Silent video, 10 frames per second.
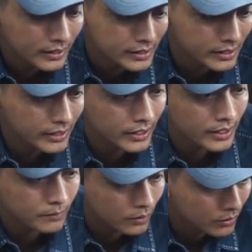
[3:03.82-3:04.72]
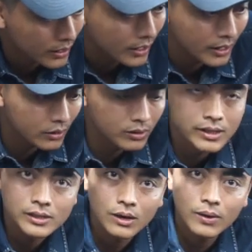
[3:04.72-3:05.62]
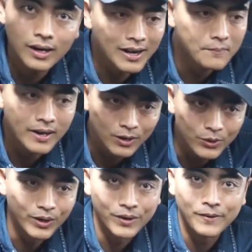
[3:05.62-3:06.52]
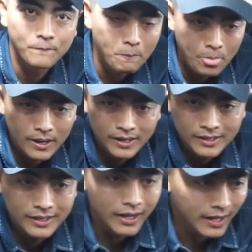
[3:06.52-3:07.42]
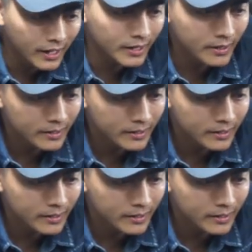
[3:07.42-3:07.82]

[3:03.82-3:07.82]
di sini menggunakan nuansa warna marun dengan